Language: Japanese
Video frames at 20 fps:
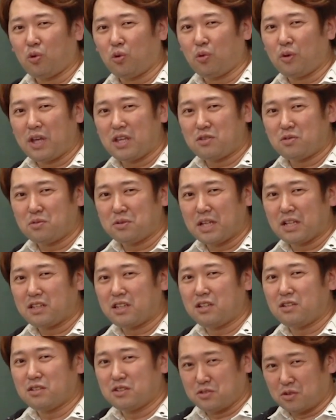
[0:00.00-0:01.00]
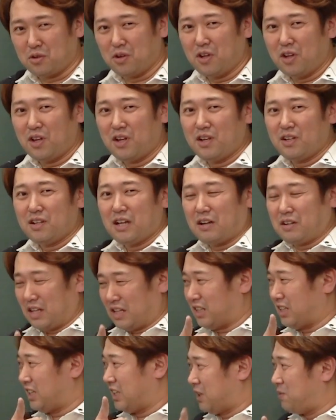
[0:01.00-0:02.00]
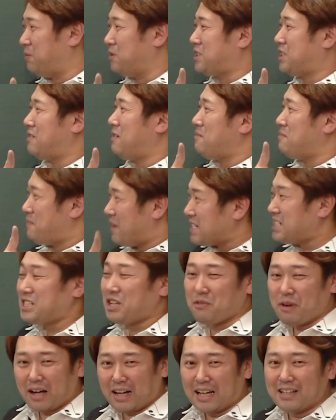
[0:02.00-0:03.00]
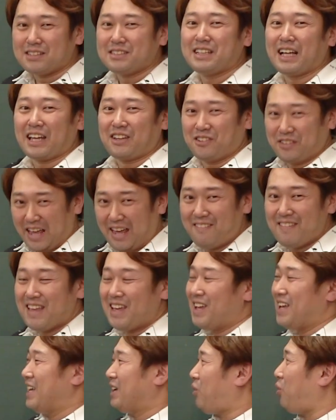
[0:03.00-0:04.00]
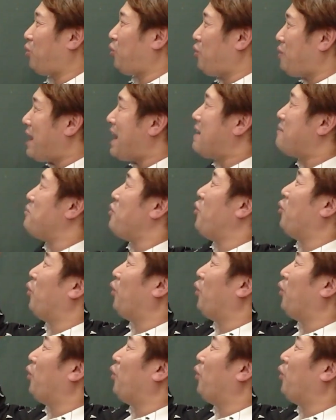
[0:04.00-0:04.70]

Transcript: 折れそうになってるでしょ。あのね、気持ちはマジでわかるんだけどね。ここはもう